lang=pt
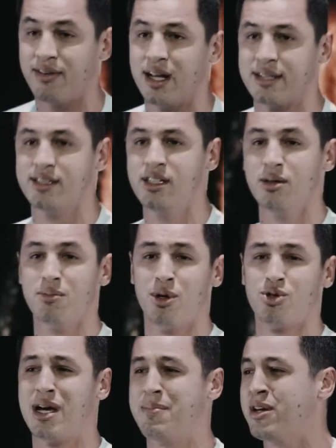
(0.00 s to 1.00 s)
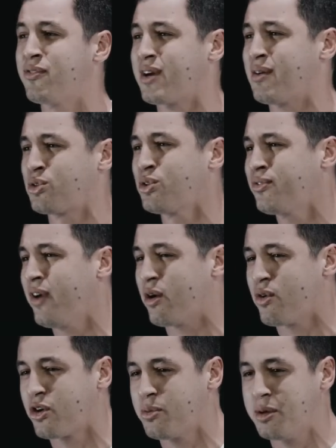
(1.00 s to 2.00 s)
lá assim, meus amigos ficavam tudo
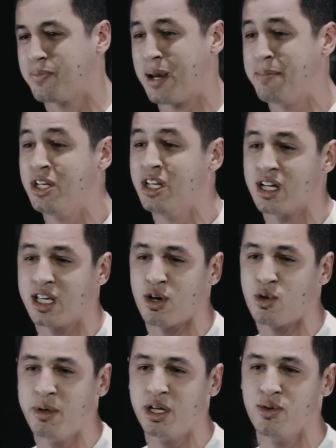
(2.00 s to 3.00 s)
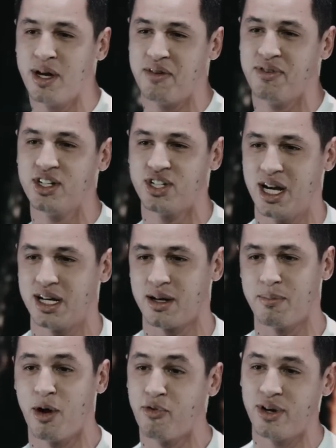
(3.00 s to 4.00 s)
vergonha comigo, porque a menina que ia comigo não era evangélica.
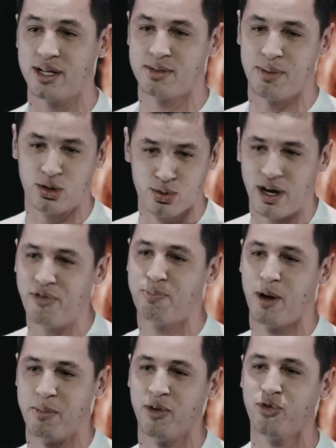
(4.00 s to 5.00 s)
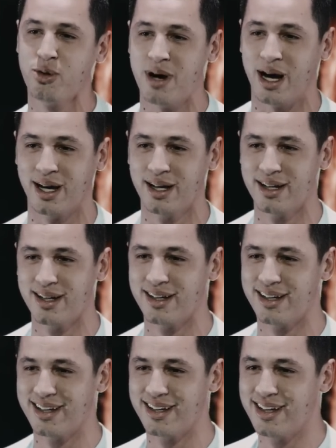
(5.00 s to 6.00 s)
Mas eu falava assim, mas tu vai pelo menos filmar.
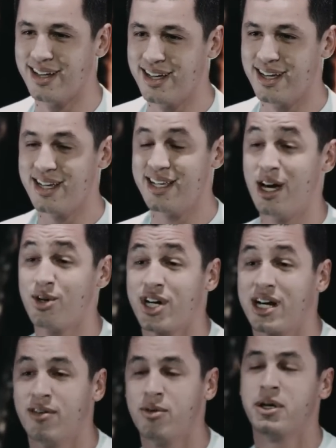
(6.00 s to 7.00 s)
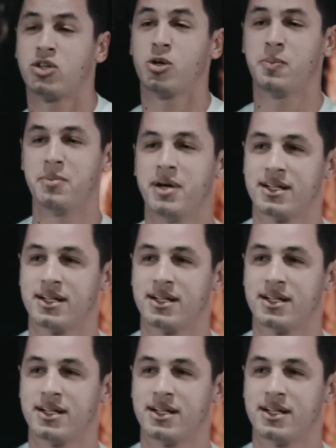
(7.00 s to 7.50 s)
E eu chegava no metrô primeira